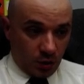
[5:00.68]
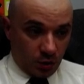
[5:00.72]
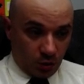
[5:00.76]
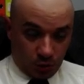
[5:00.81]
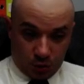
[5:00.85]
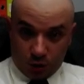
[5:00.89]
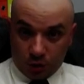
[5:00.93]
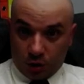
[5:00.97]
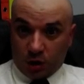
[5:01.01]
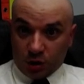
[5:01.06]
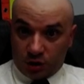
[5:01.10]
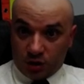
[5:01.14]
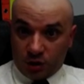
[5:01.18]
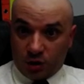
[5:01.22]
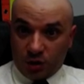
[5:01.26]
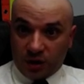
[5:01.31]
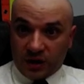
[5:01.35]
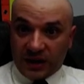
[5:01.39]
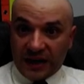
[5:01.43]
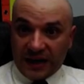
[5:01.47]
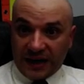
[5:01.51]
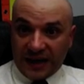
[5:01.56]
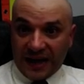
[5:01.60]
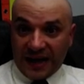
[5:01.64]
sociologico
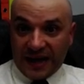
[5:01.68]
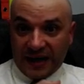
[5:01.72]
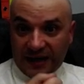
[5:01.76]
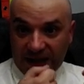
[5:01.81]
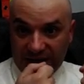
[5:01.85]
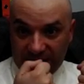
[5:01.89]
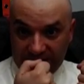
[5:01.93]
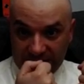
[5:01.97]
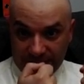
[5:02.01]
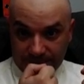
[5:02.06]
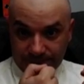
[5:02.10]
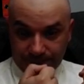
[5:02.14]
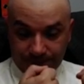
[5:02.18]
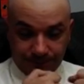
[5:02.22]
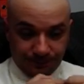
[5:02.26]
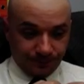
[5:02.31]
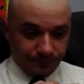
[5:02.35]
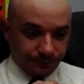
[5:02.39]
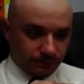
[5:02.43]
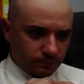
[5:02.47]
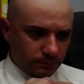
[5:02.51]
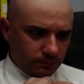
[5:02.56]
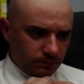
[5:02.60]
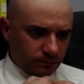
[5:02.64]
che la carica,
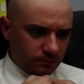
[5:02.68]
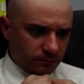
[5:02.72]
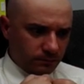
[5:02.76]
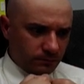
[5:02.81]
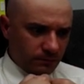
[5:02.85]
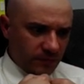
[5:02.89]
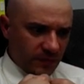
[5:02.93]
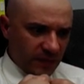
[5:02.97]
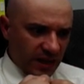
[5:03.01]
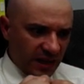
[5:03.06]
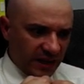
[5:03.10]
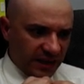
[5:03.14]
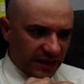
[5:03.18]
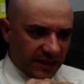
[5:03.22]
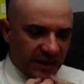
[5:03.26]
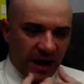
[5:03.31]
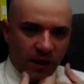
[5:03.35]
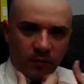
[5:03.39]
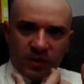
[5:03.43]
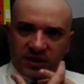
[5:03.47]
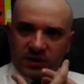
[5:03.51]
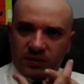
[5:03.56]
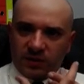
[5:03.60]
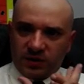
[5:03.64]
che dà
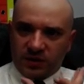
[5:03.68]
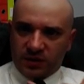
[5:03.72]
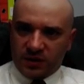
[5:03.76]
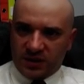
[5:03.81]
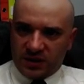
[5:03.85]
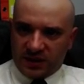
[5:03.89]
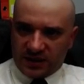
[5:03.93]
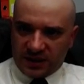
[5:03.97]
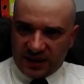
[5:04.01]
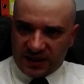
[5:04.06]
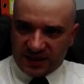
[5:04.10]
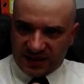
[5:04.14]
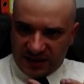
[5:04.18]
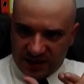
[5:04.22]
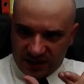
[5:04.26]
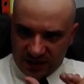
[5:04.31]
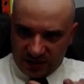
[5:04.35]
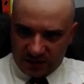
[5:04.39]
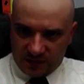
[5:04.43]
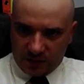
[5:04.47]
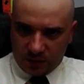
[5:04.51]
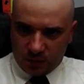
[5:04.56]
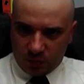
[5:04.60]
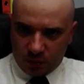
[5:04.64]
una situazione di stress
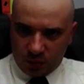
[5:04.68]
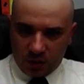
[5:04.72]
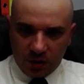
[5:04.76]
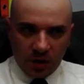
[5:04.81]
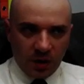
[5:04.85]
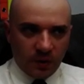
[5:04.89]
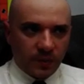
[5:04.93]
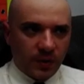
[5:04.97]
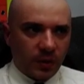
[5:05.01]
all'individuo,